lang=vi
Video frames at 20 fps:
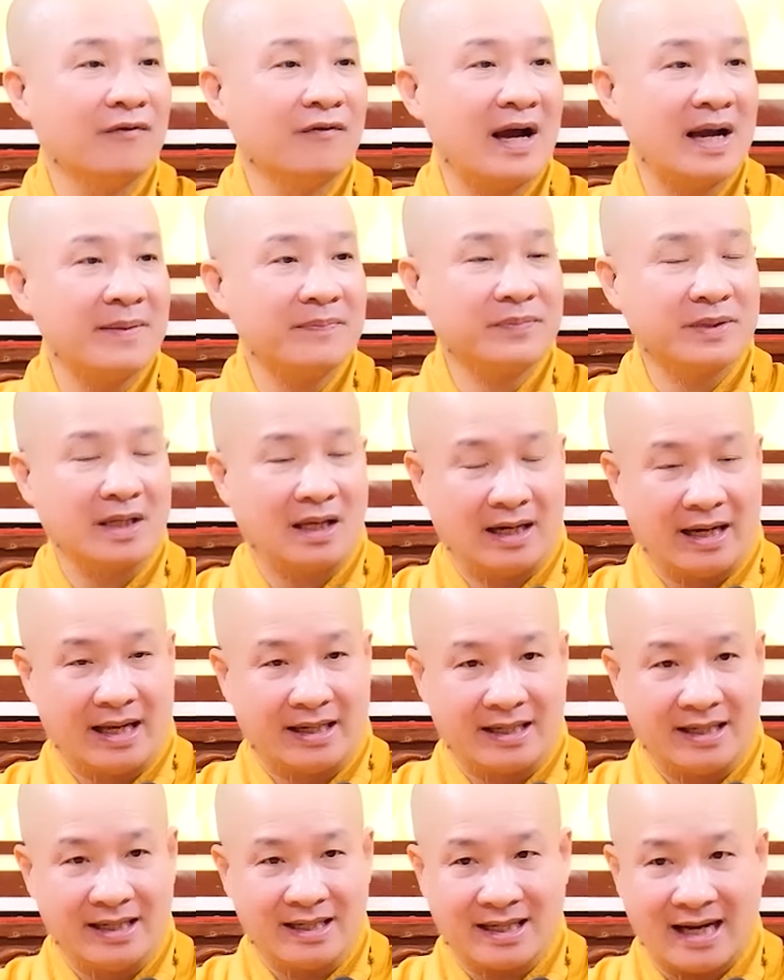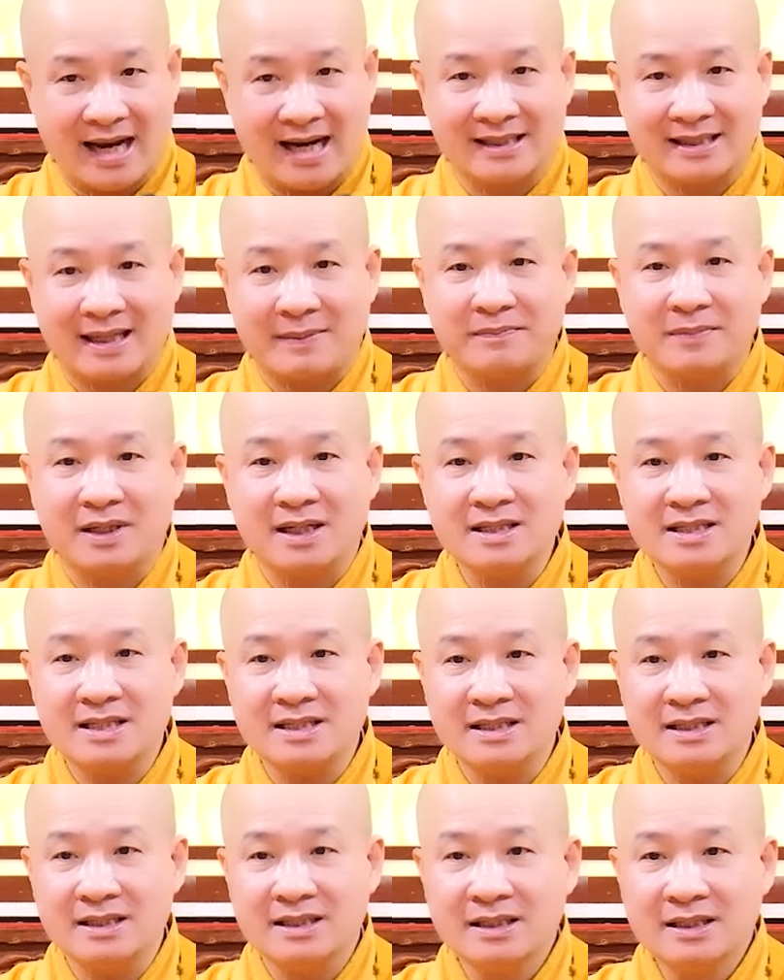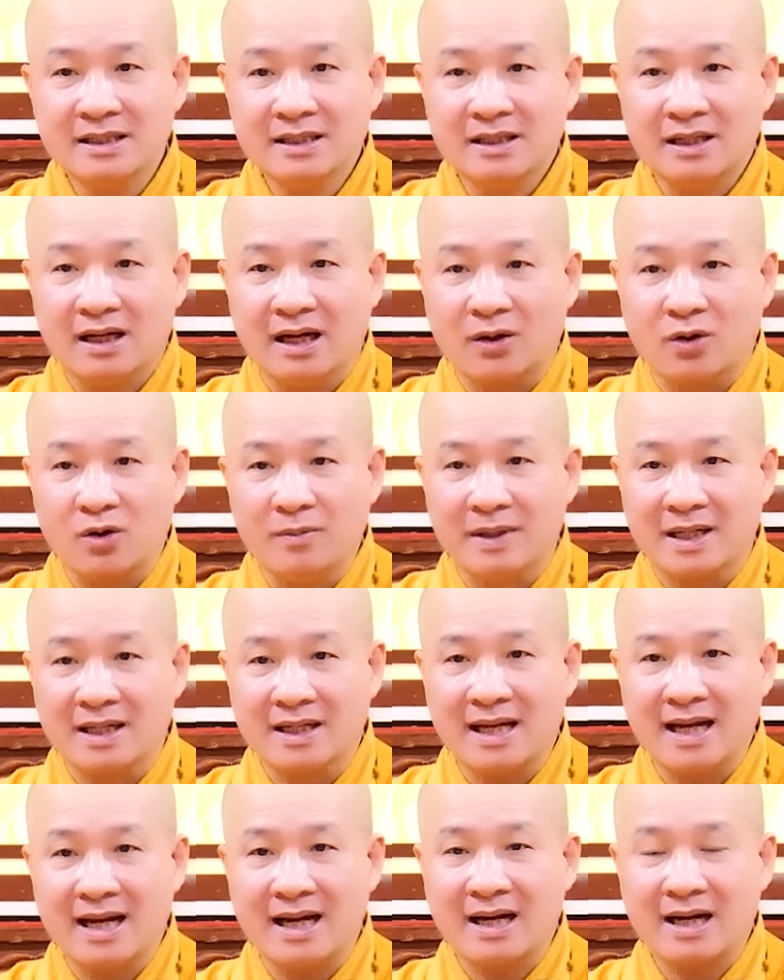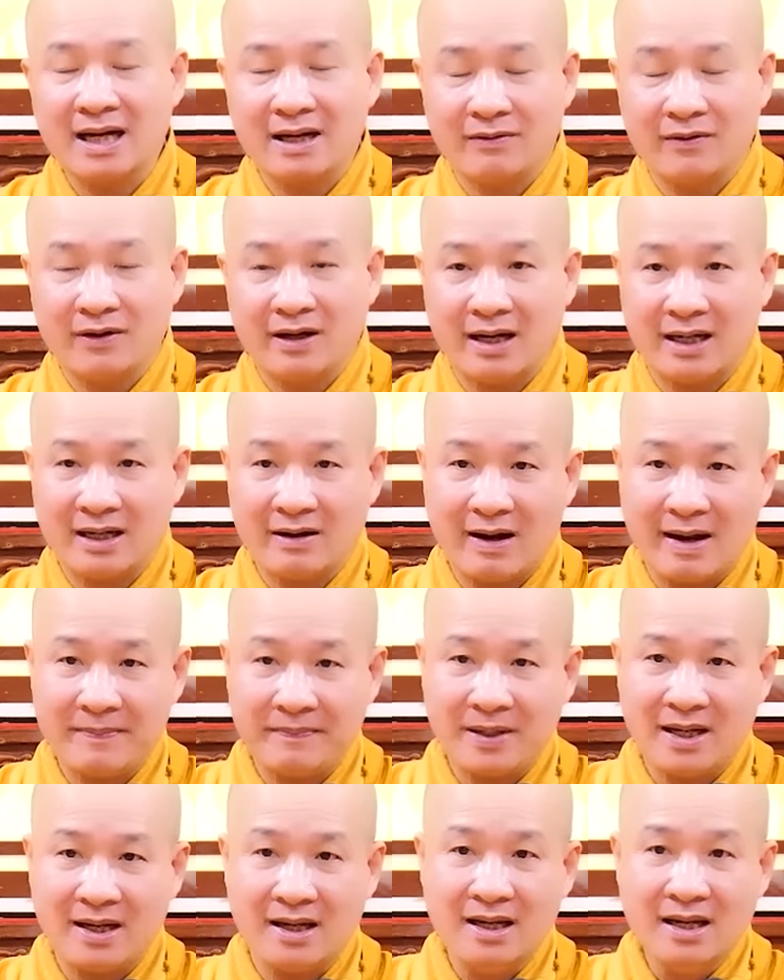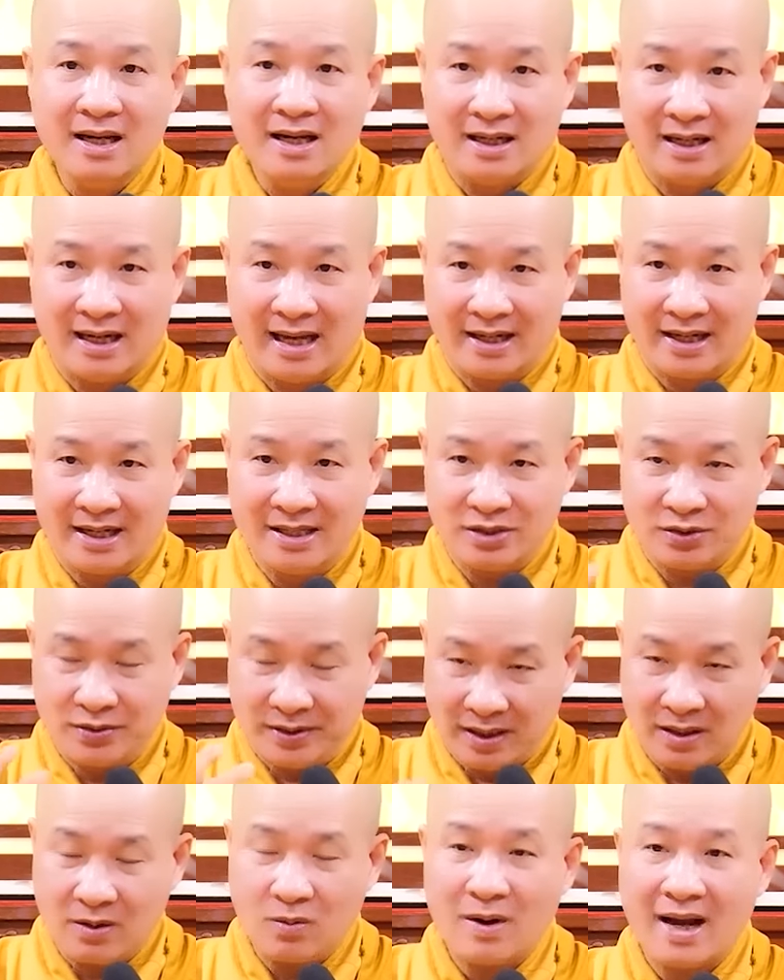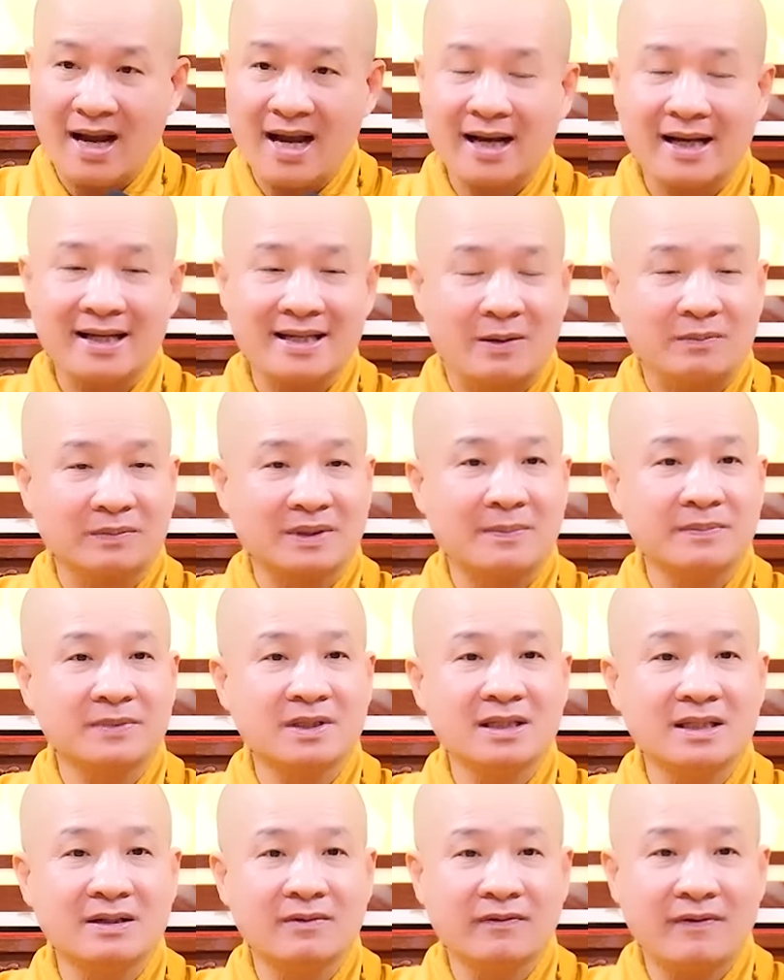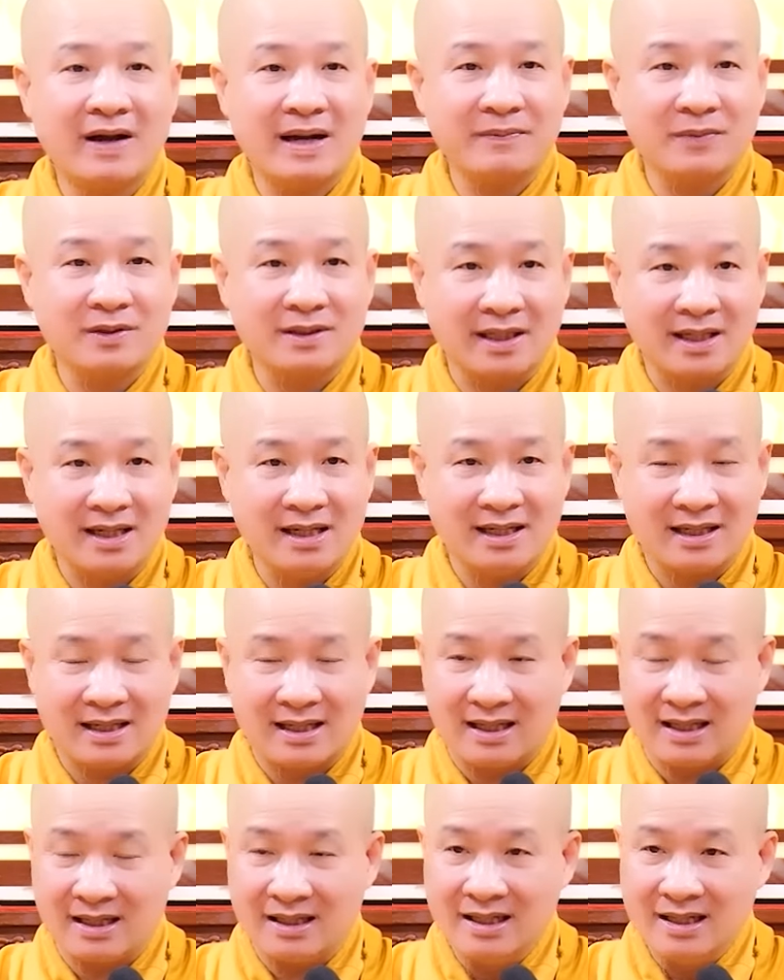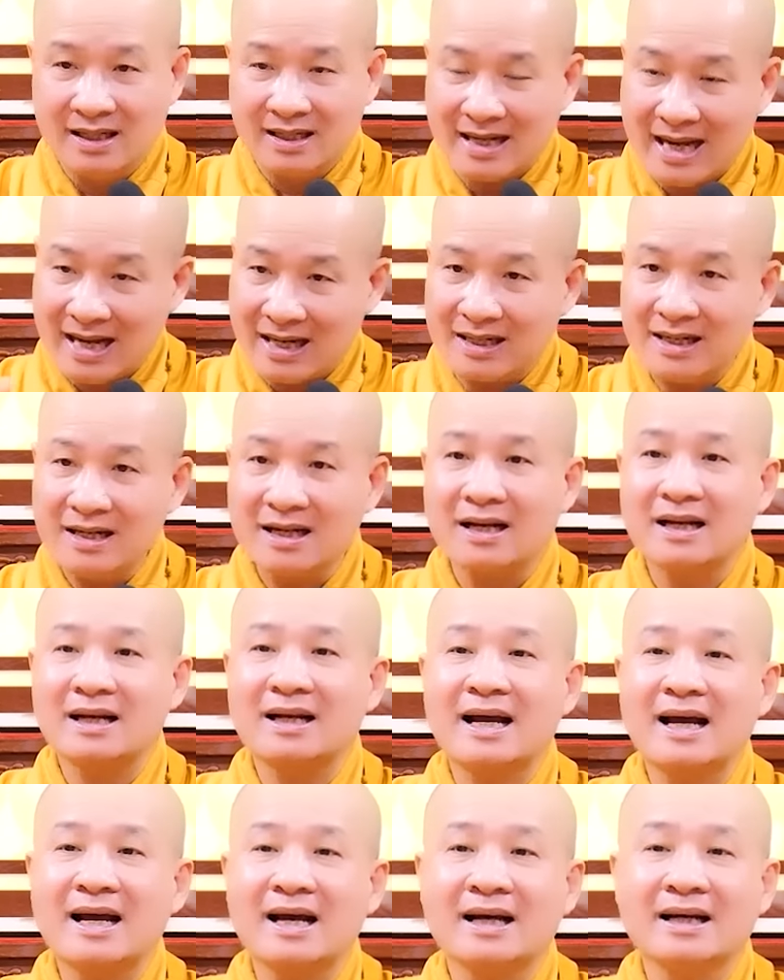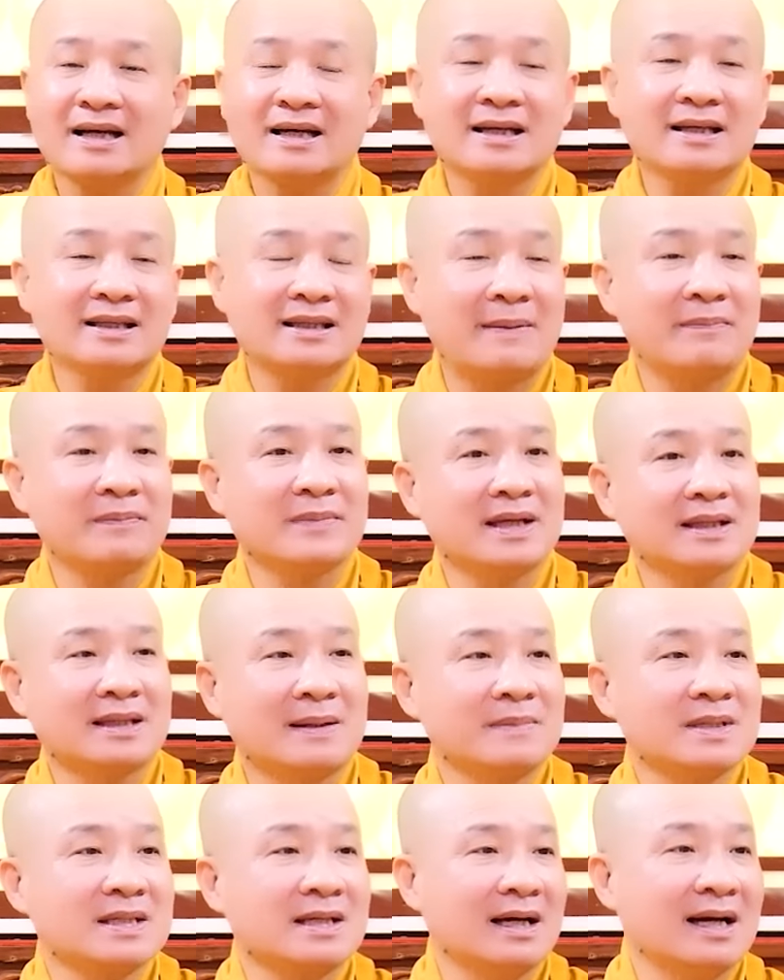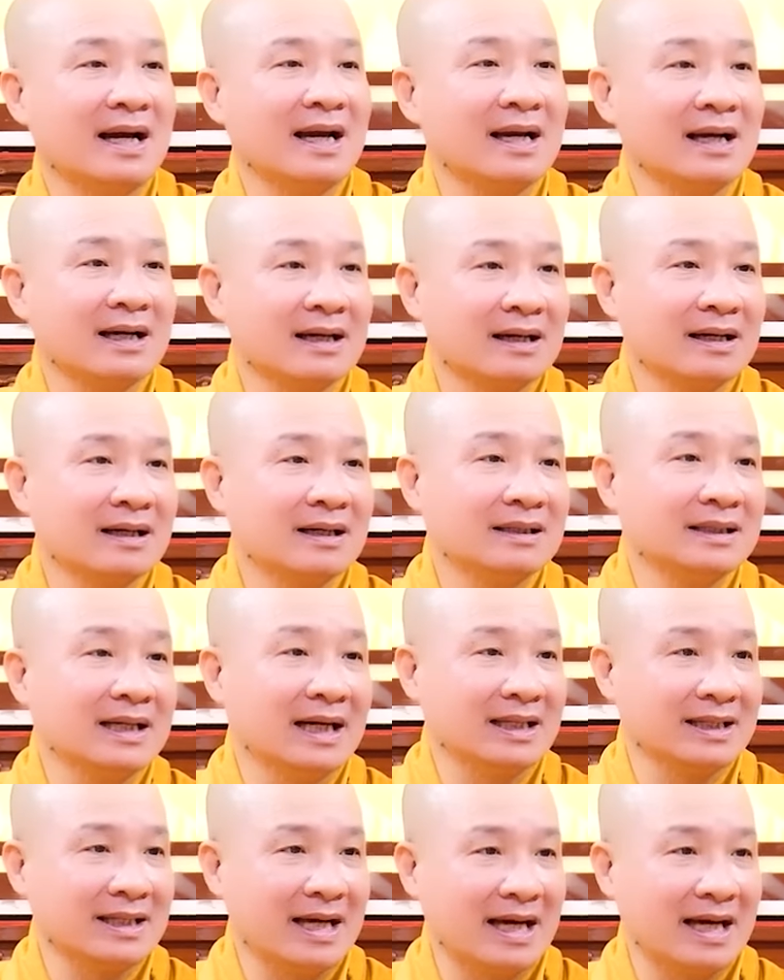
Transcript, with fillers: Pháp tức là để khai tâm mở trí của mình ra. Pháp đó là để chuyển hóa cái dòng tâm thức. Pháp có thể là cắt đứt các cái tâm và tâm sở ác vân